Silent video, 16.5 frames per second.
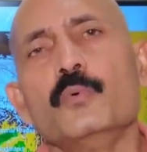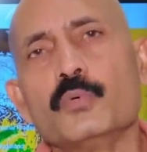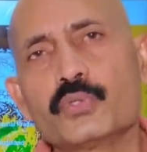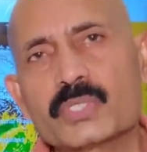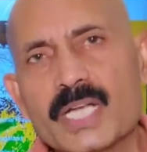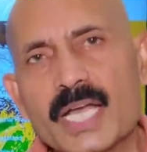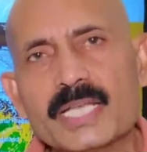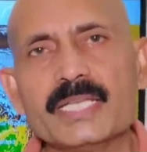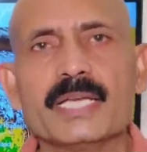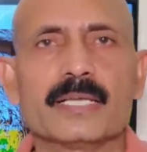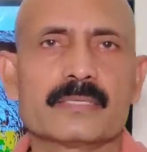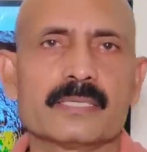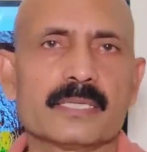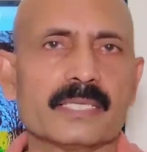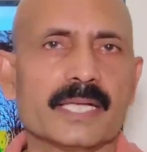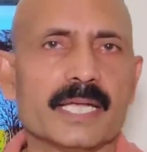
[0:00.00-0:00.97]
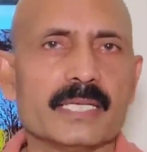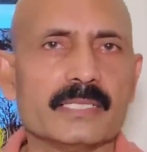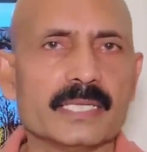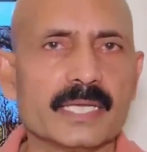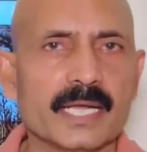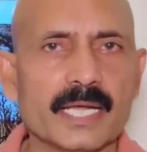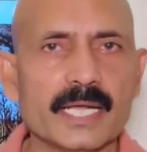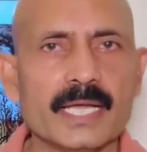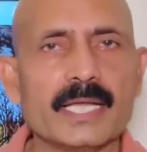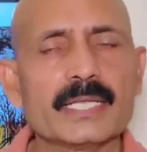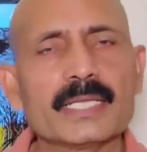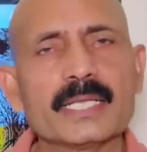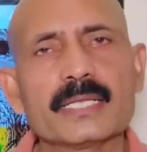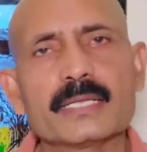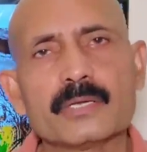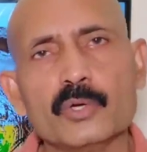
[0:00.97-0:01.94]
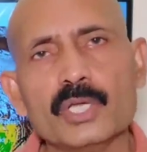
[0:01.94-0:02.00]
उसका ये असर दिखाई दे रहा है
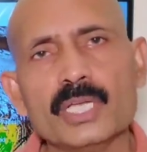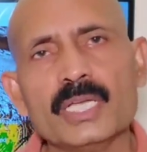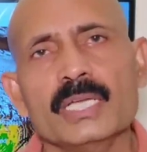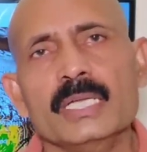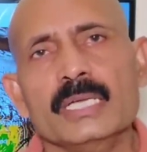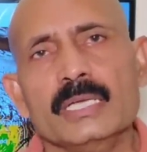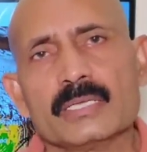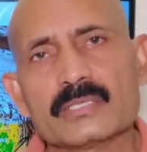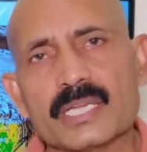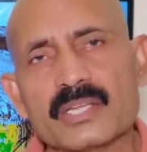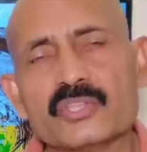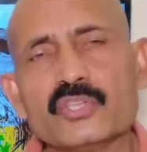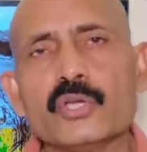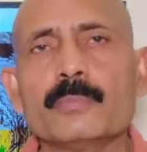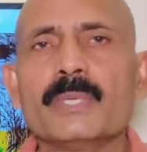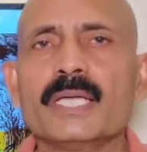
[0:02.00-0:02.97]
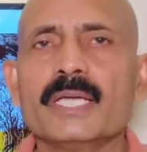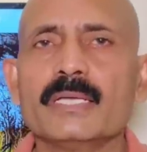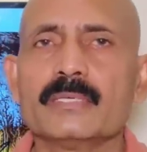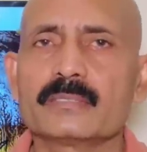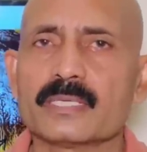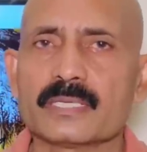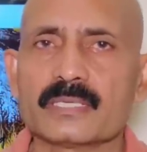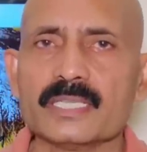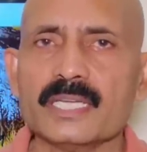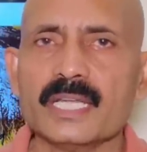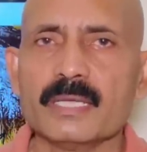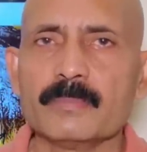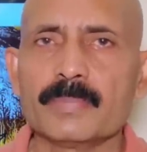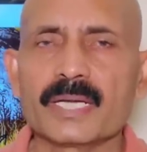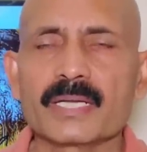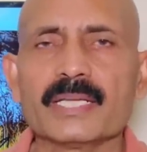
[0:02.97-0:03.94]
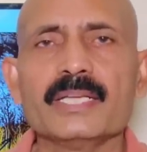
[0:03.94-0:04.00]
कि कोई सर्दियों में सर्दी नहीं
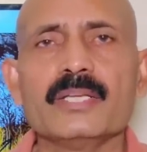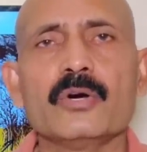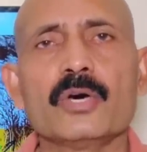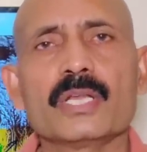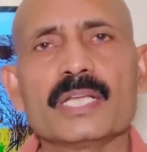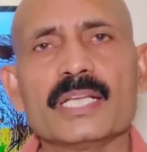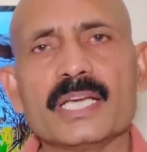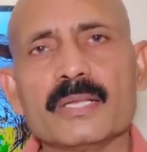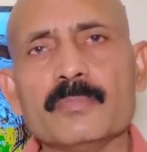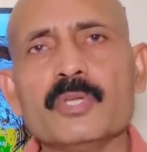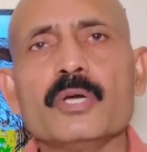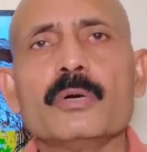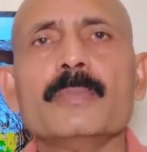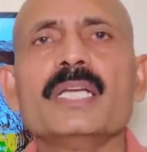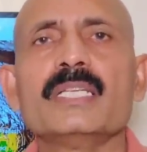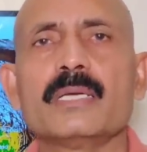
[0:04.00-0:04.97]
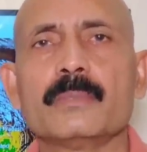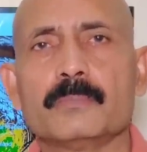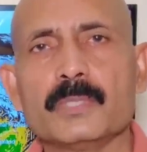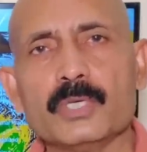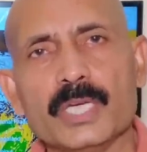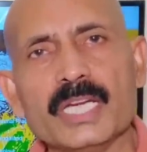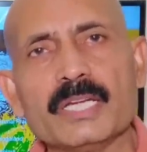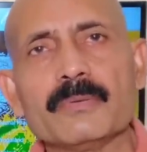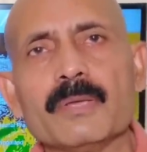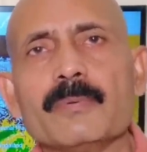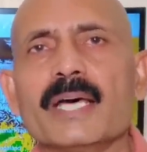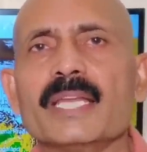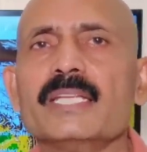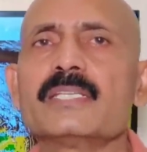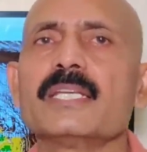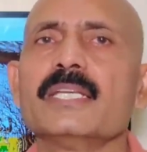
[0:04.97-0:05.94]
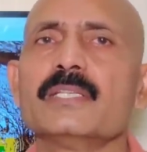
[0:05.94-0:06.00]
पड़ रही और गर्मियों में जब हीट वेव
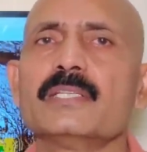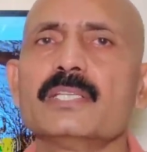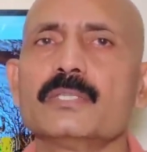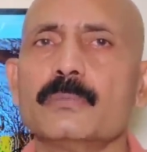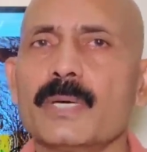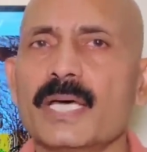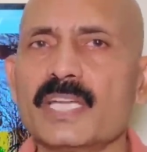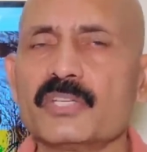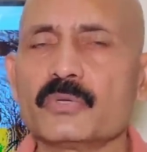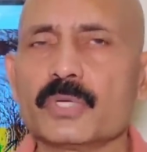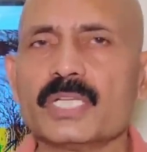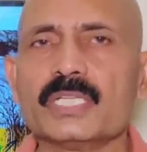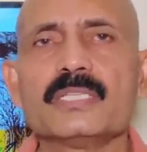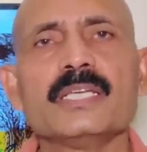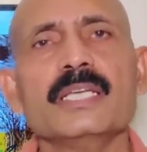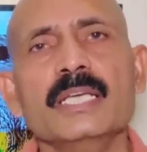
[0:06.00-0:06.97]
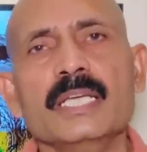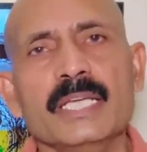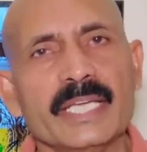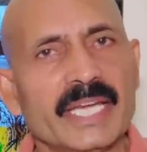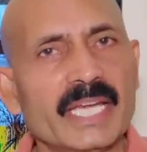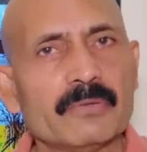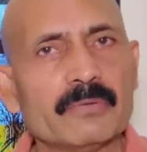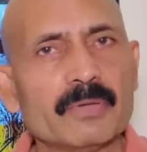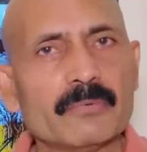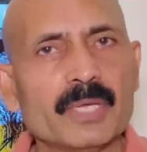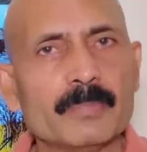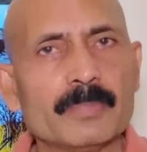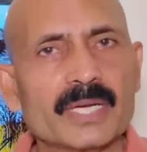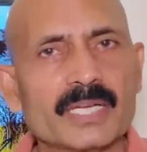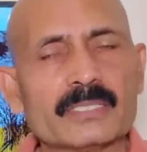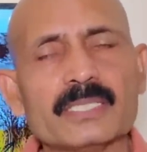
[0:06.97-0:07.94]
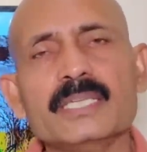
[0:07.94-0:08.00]
आनी चाहिए थी तो बारिश हो रही थी हीट वेव नहीं
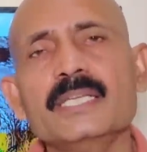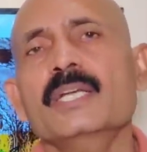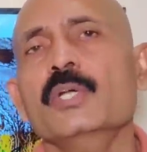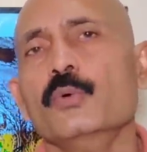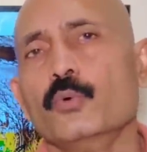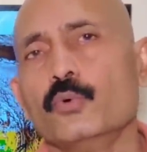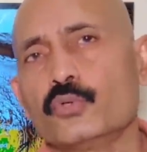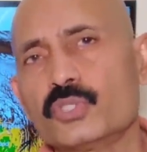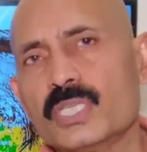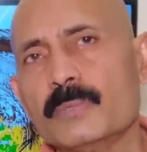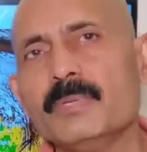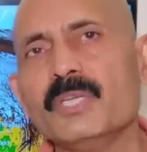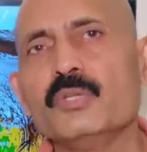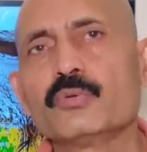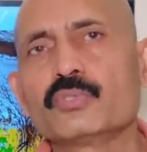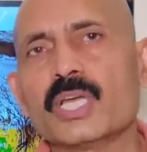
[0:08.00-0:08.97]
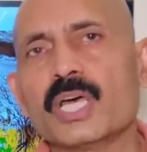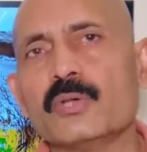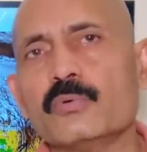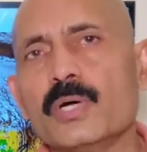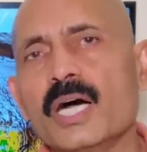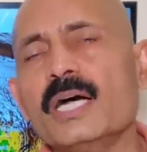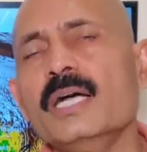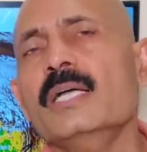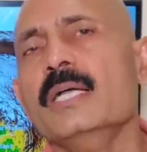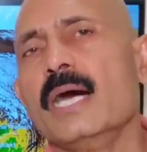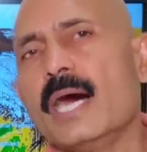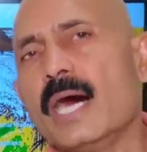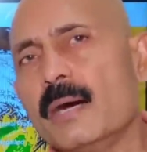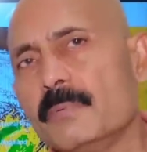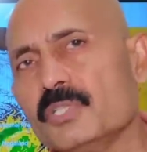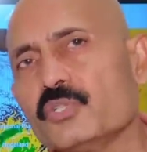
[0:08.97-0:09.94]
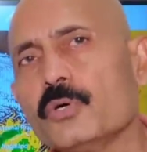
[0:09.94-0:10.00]
पड़ रही थी उससे भी नुकसान हुआ
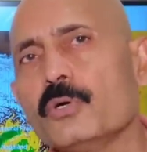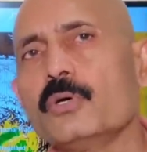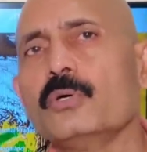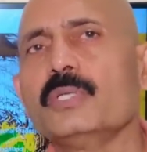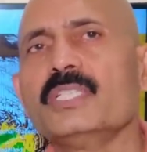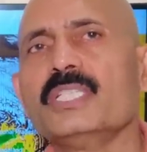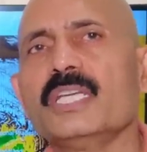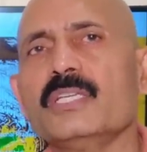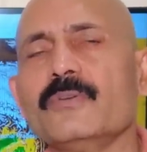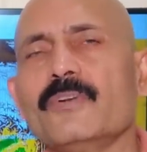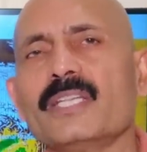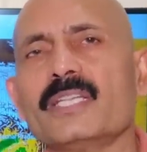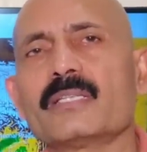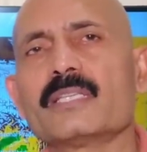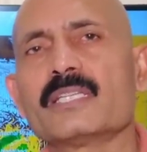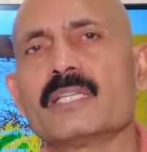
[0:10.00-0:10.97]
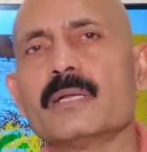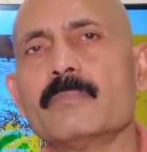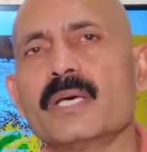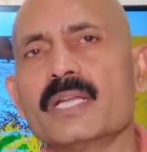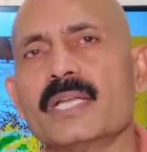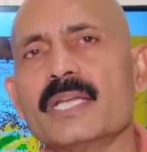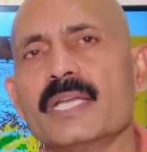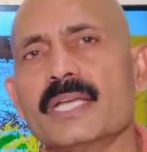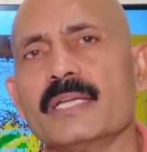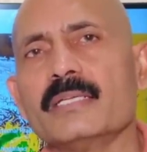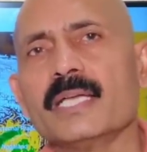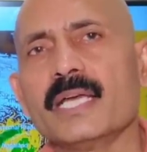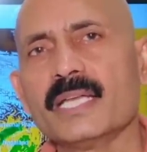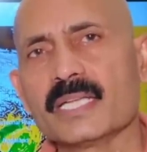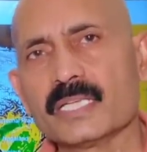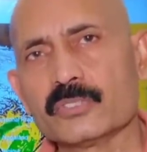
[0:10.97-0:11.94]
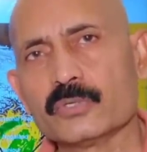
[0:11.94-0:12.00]
अब जो ये जो वेदर सिस्टम बन रहे हैं
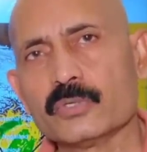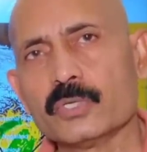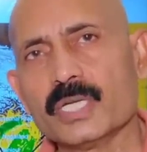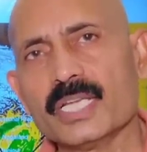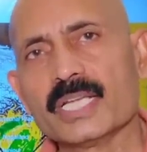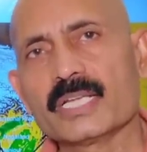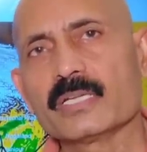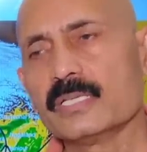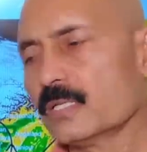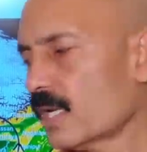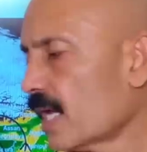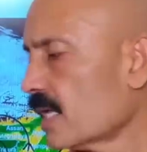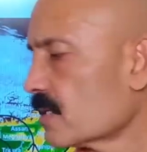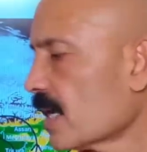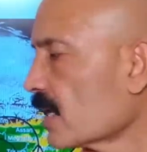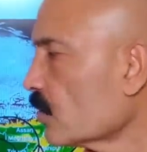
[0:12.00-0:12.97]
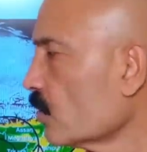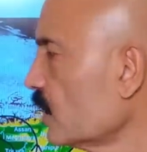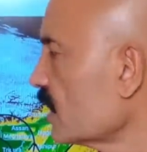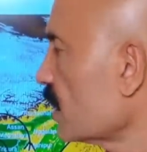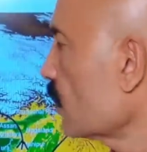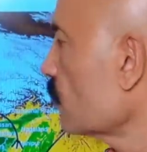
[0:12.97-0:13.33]
यानी कि जो एक साइक्लोनिक